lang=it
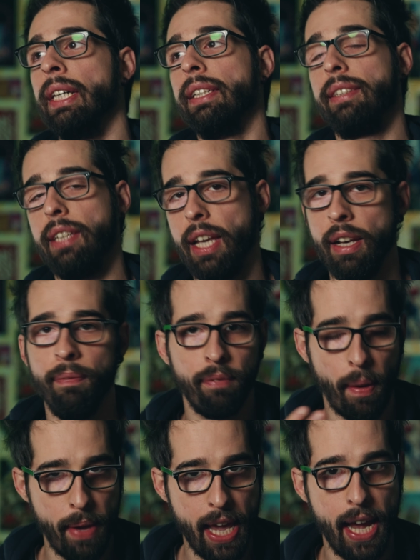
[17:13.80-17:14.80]
sì,
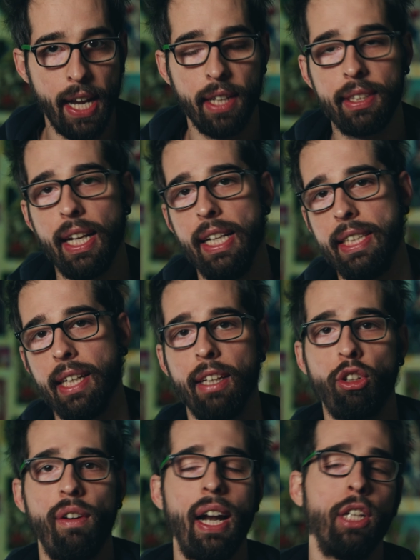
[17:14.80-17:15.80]
va bene, se iniziate a
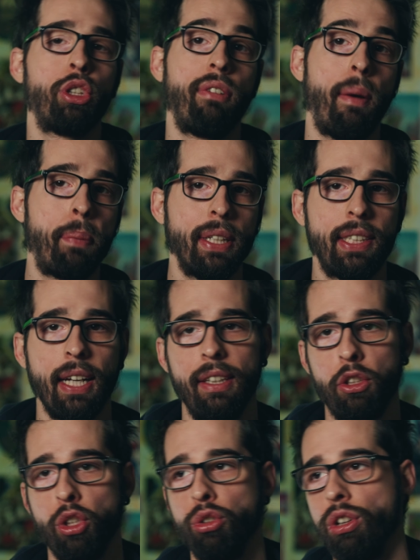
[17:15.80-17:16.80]
trovarle
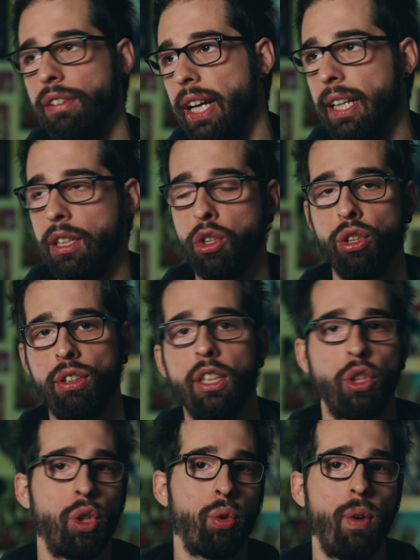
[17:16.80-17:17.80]
sovrapprezzate 120,
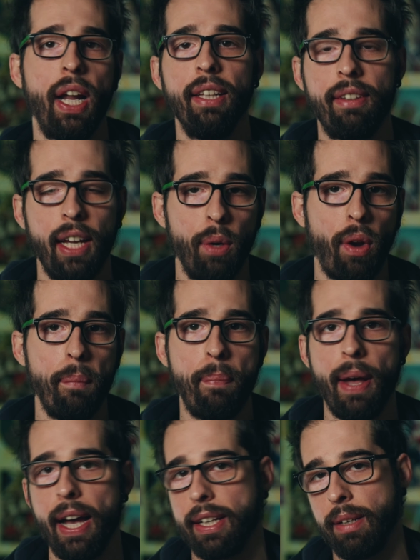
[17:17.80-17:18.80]
130, 140 euro a
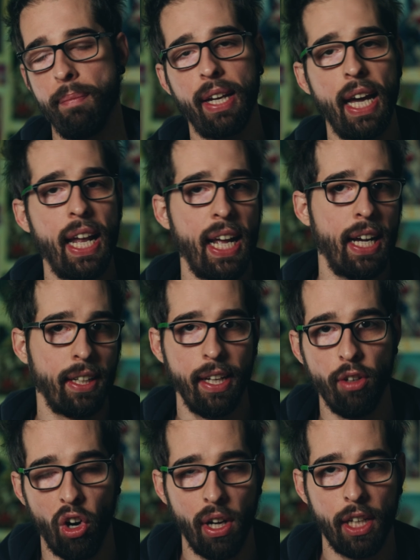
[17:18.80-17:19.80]
BPEC, magari anche
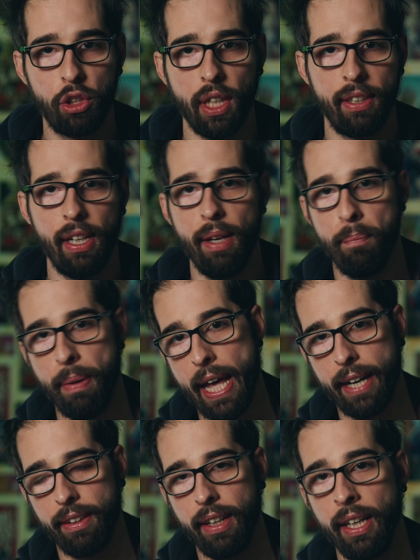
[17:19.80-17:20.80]
no, lasciatele
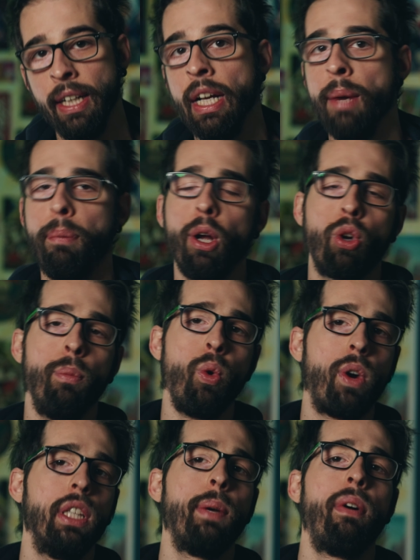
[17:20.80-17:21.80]
perdere. Poi
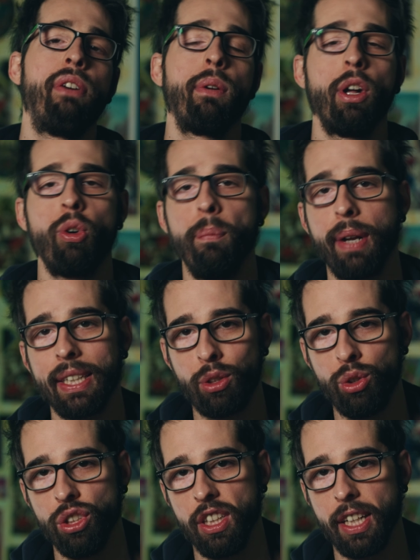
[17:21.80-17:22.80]
comunque andiamo a fare una
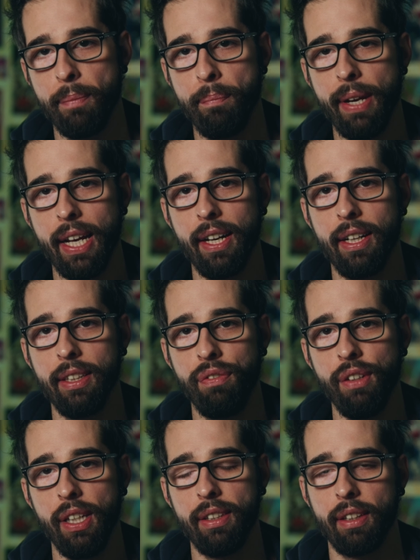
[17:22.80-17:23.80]
comparazione ben
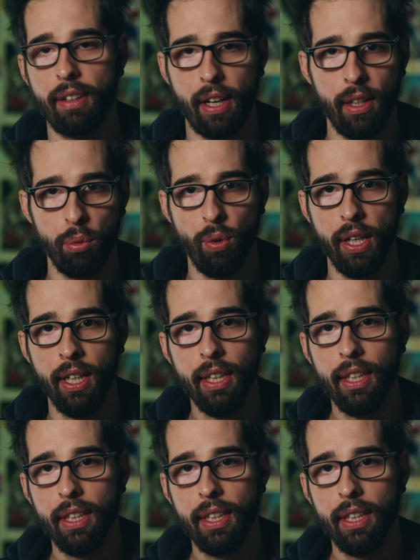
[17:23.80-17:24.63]
definita tra le due eh,